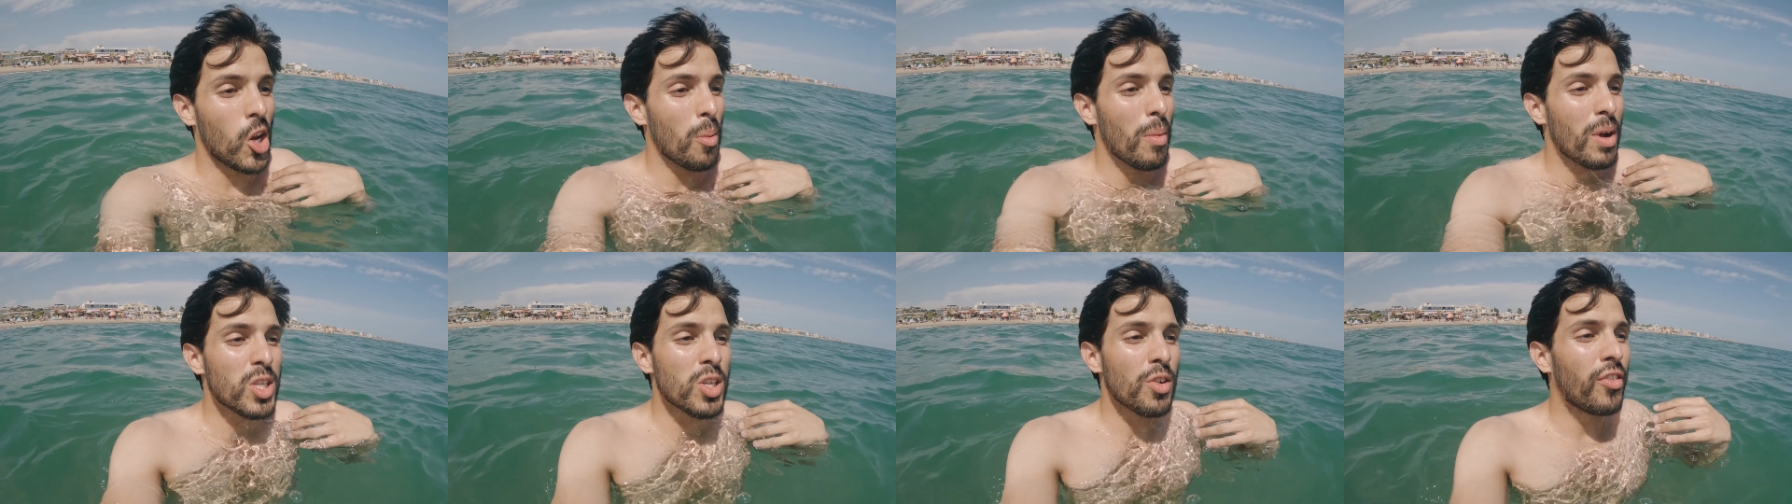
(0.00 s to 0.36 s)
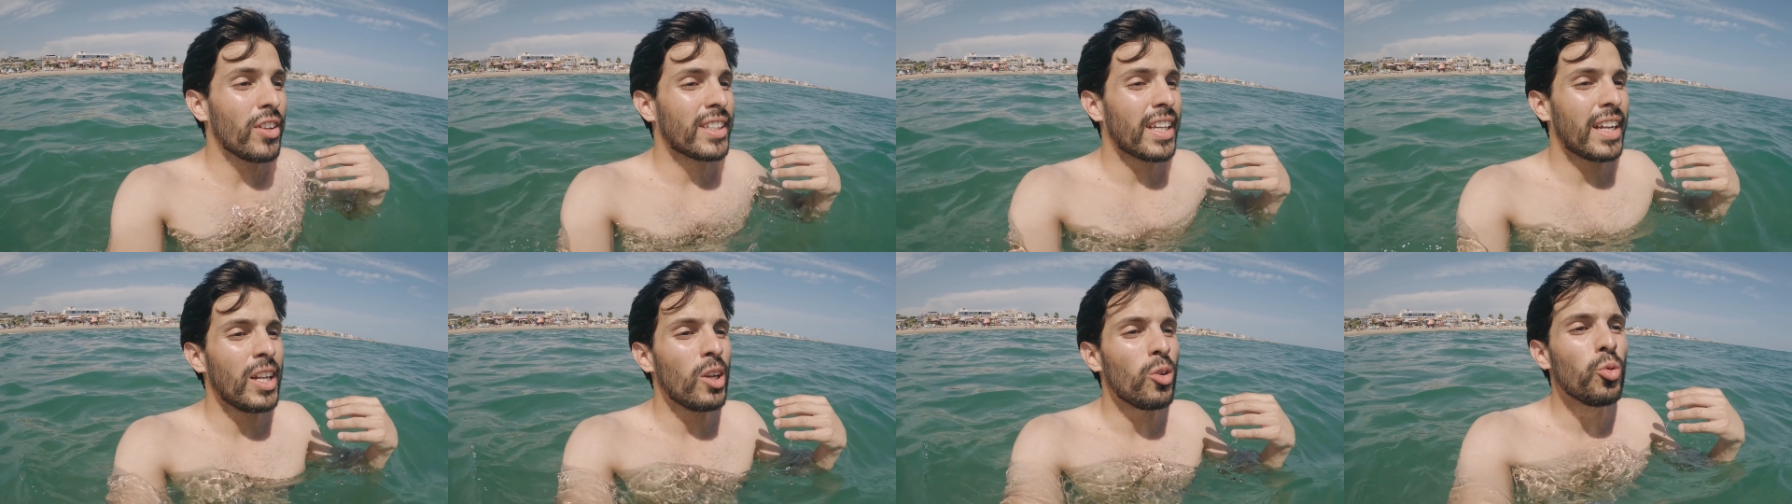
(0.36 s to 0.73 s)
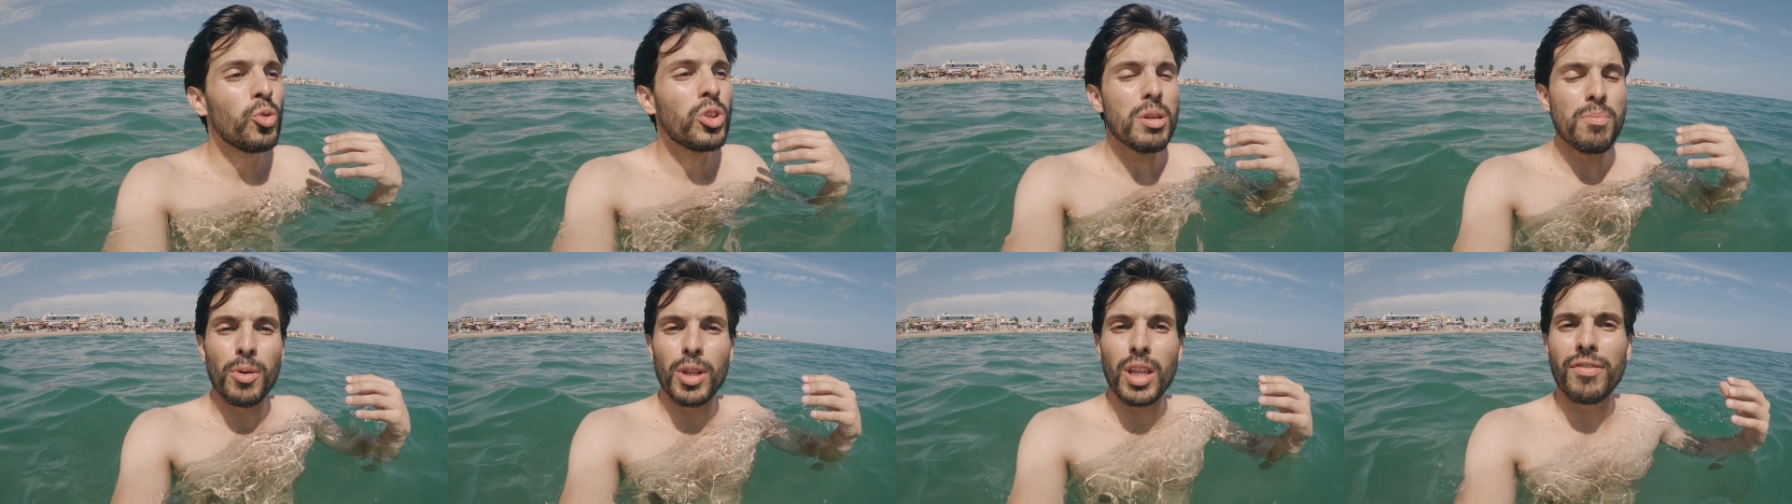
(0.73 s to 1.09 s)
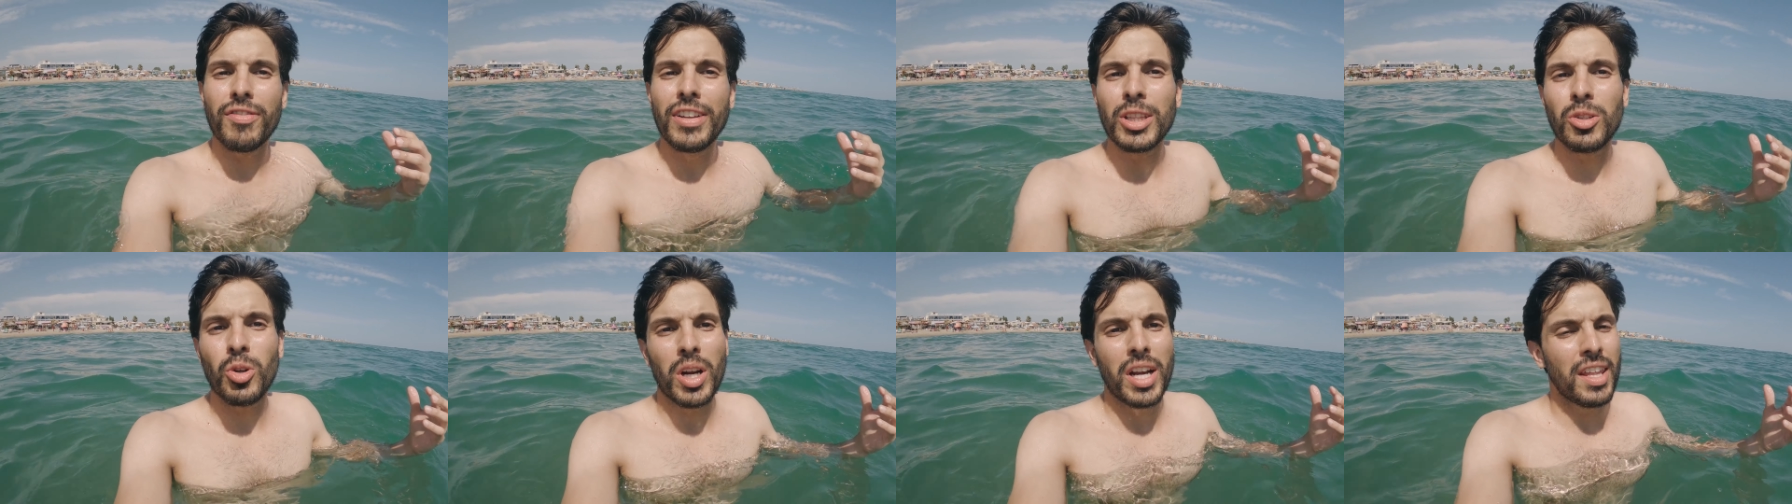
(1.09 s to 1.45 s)
no me ha hecho falta ningún tipo de
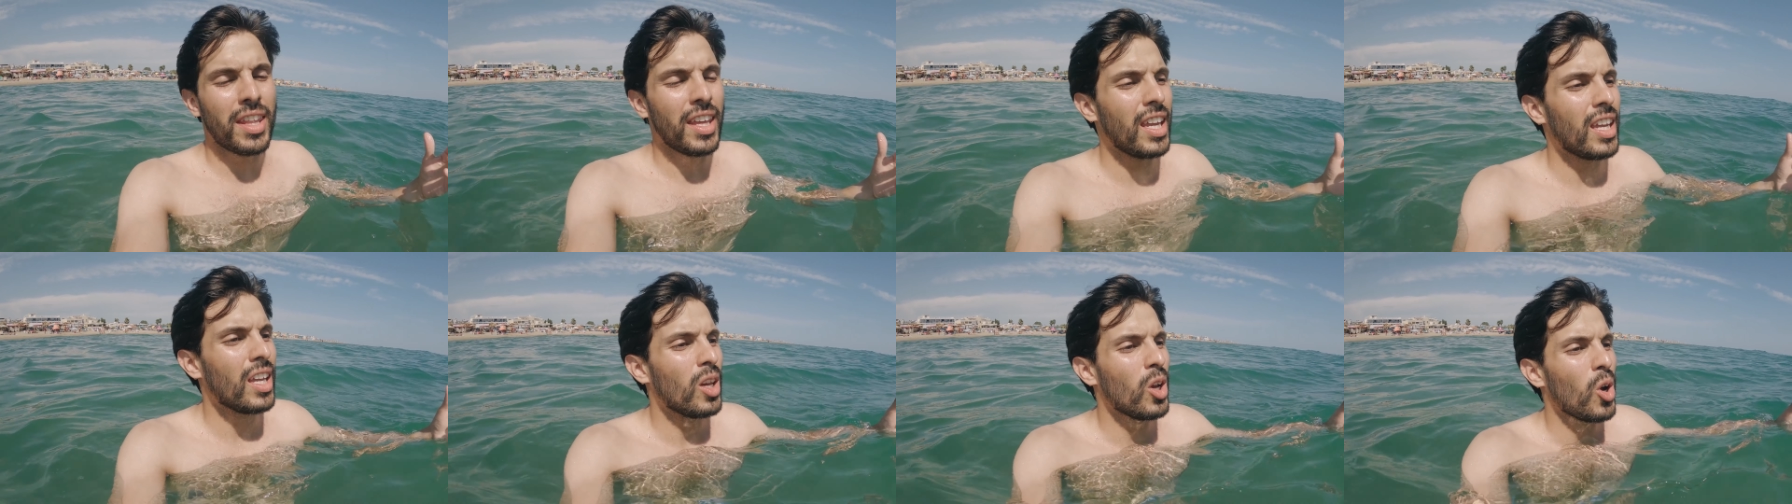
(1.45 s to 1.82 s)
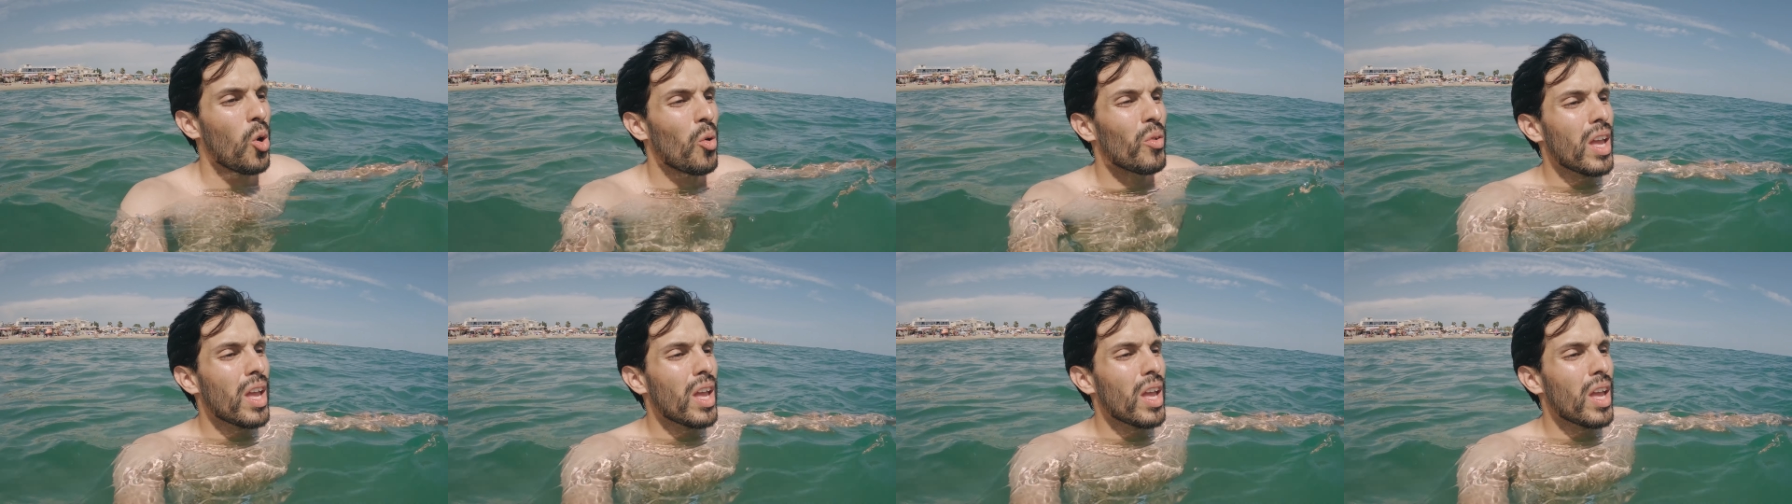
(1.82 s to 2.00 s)
filtro ND.